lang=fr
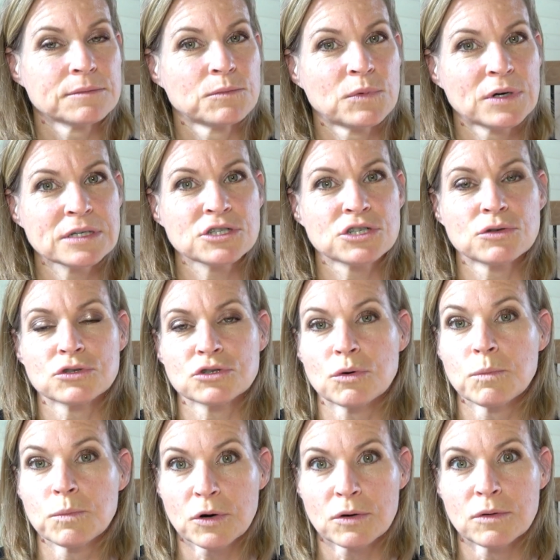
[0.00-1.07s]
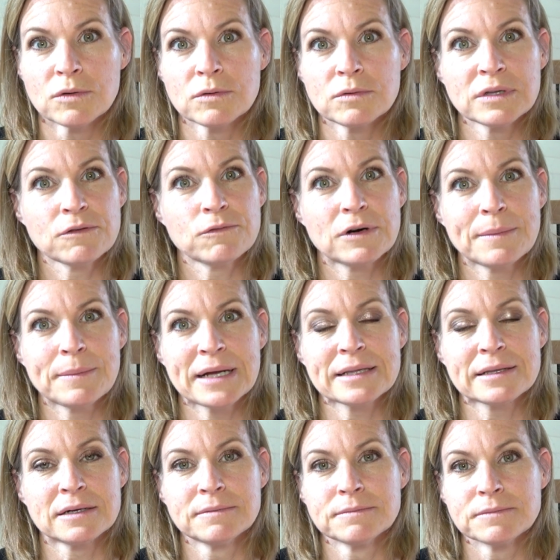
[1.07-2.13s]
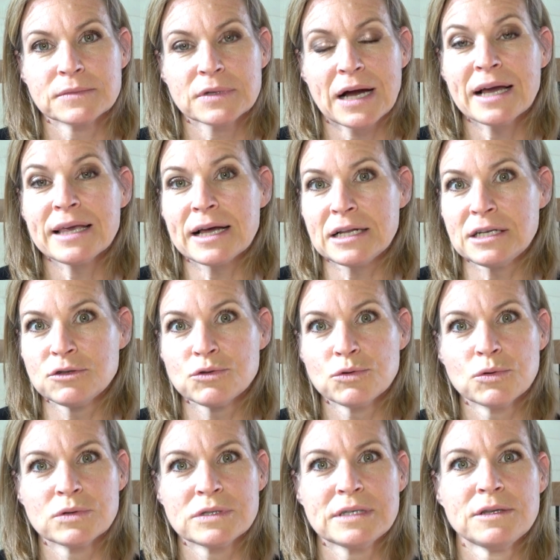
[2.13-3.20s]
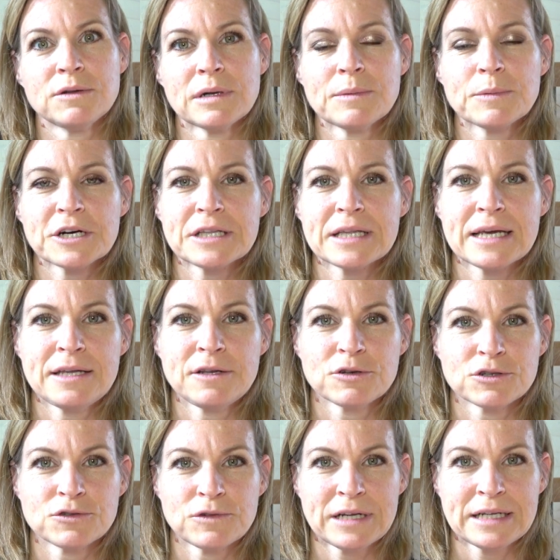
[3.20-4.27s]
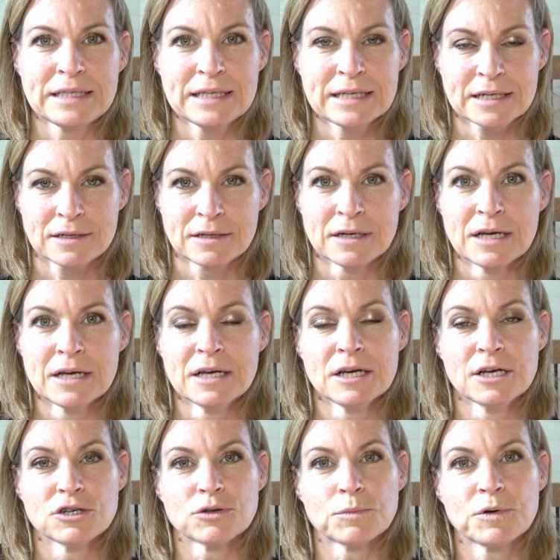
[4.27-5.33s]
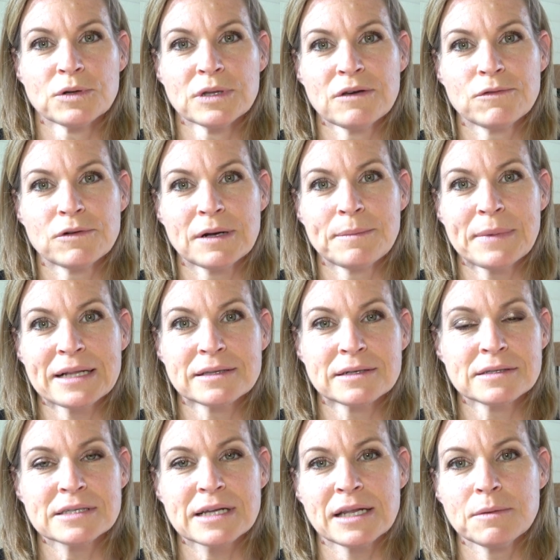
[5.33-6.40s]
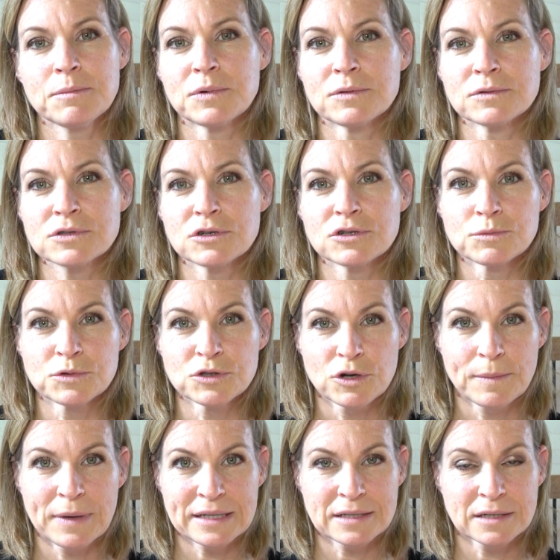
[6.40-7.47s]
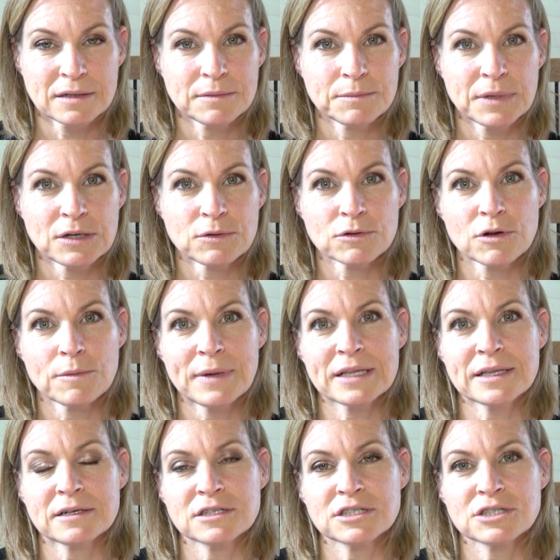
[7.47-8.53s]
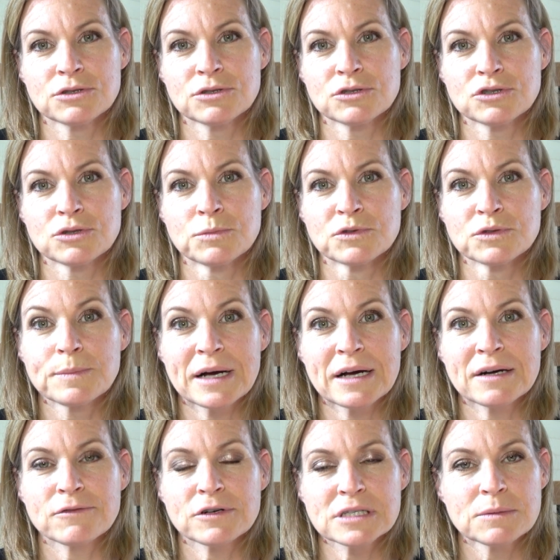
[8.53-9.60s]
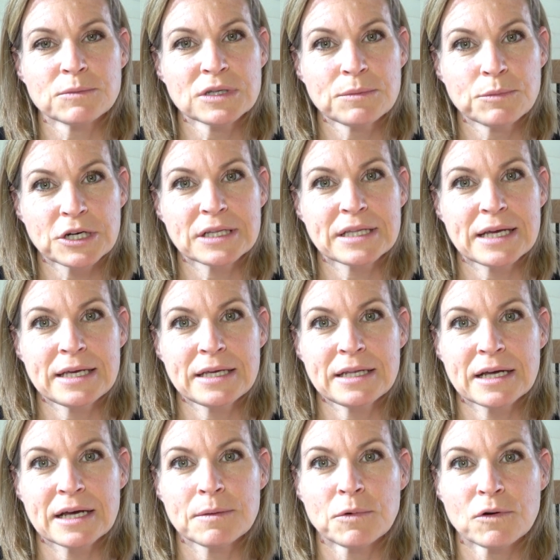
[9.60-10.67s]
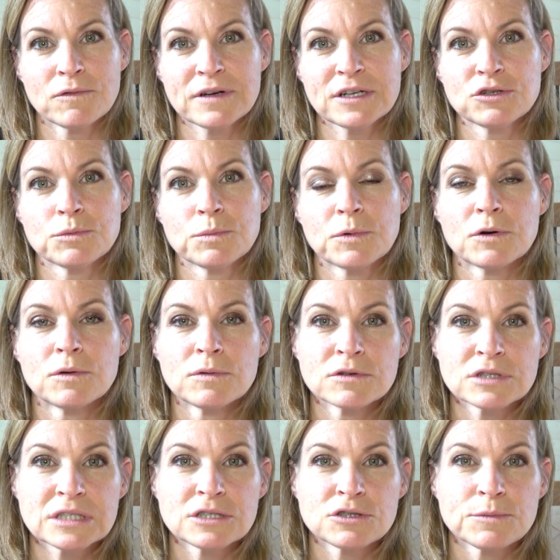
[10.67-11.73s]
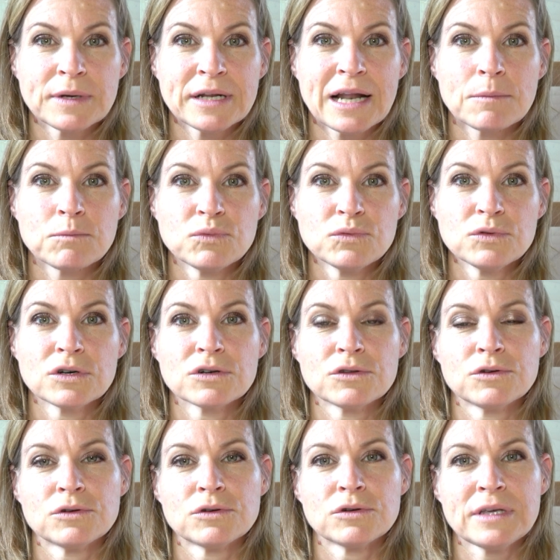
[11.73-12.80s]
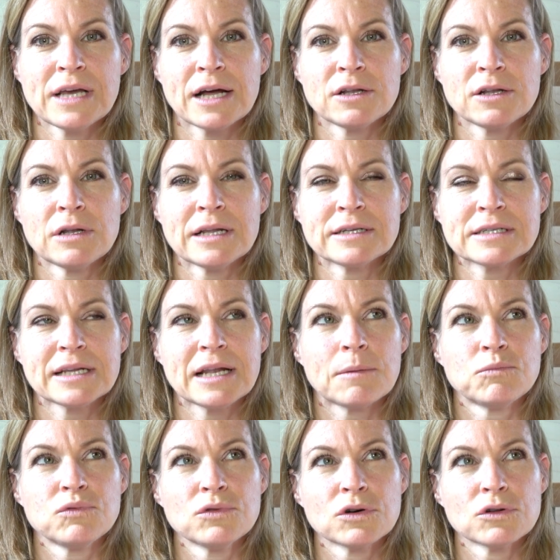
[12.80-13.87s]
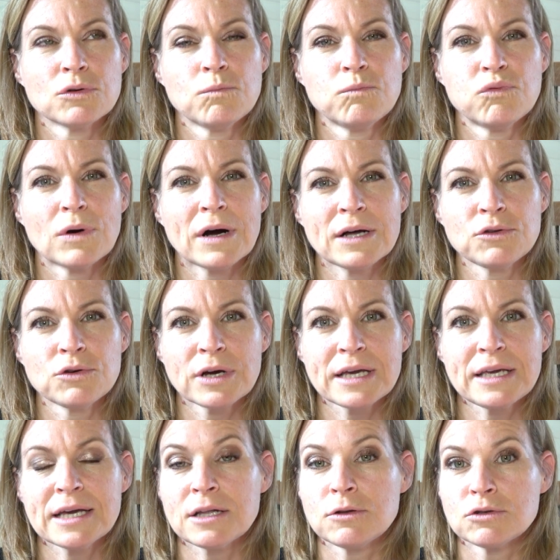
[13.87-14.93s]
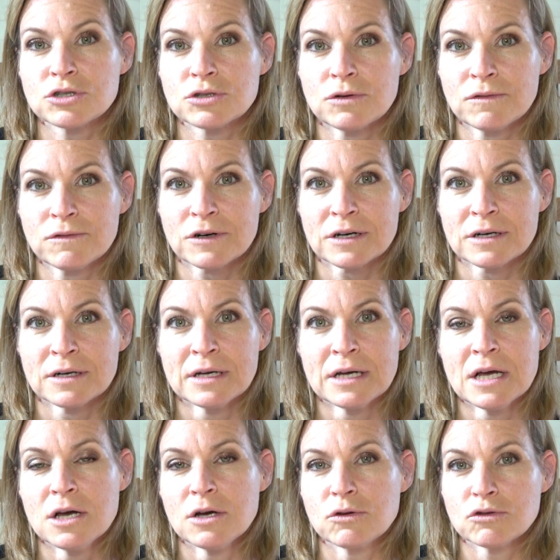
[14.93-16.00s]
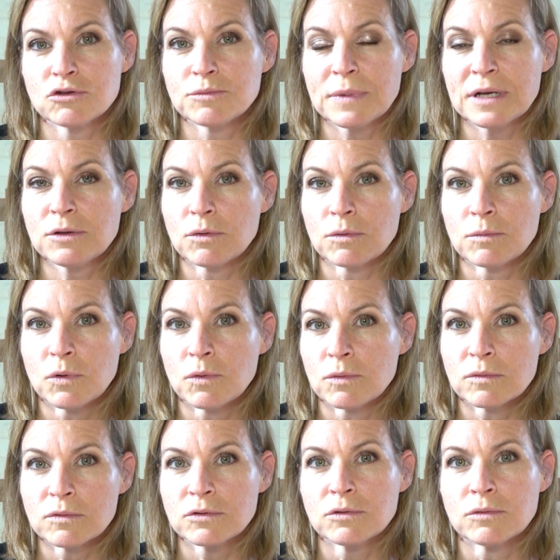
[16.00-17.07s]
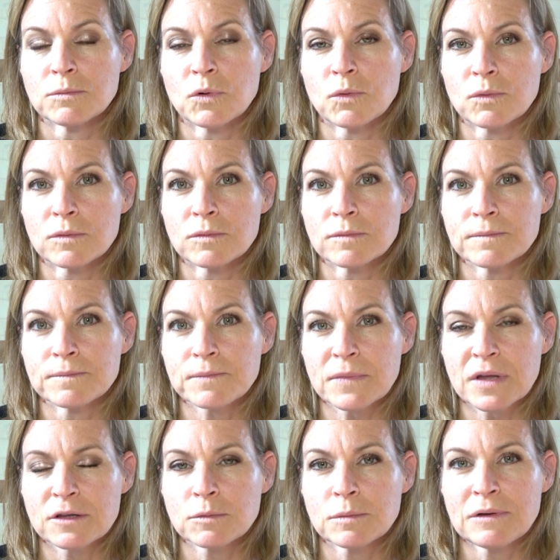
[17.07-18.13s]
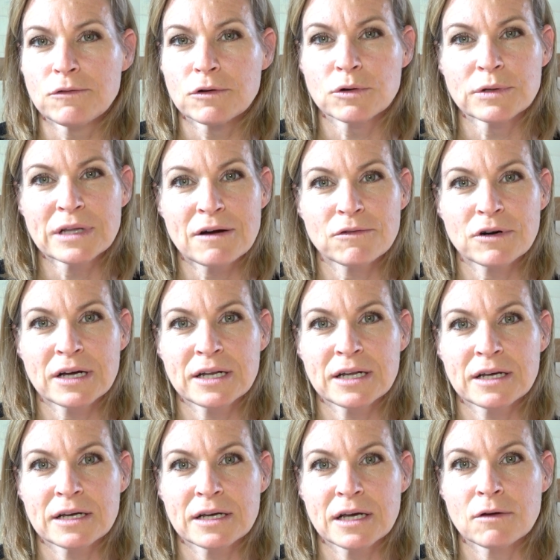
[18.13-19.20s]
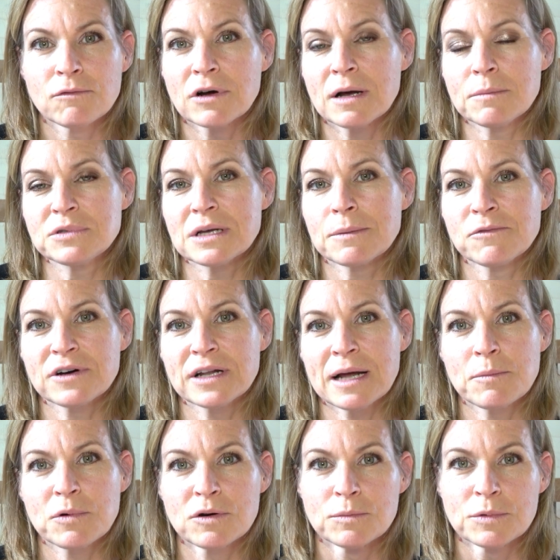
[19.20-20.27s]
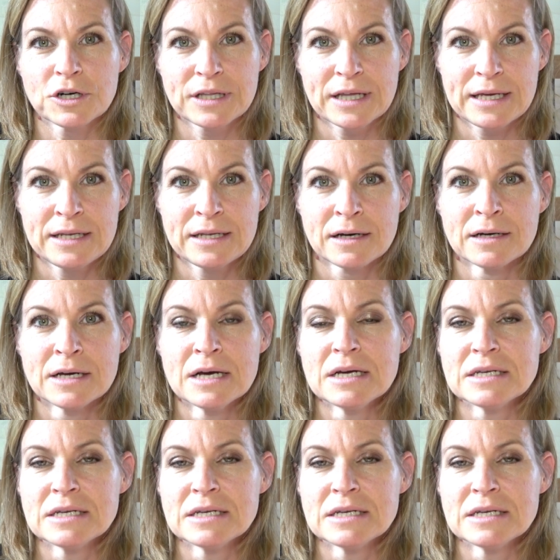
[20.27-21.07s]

Moi, j'en prends des fois le matin. Ah, il y a les œufs aussi dans les protéines que je voulais dire. J'en prends des fois le matin, ça dépend ce que je mange le matin, mais quand le matin je ne mange pas forcément des protéines, et eh ben en fait je prends, je mets de la poudre de, c'est de la poudre de pois, de riz et de chanvre que je mets dans mon, dans mon, dans mes flocons d'avoine et, voilà, puis ça me fait un apport en protéines.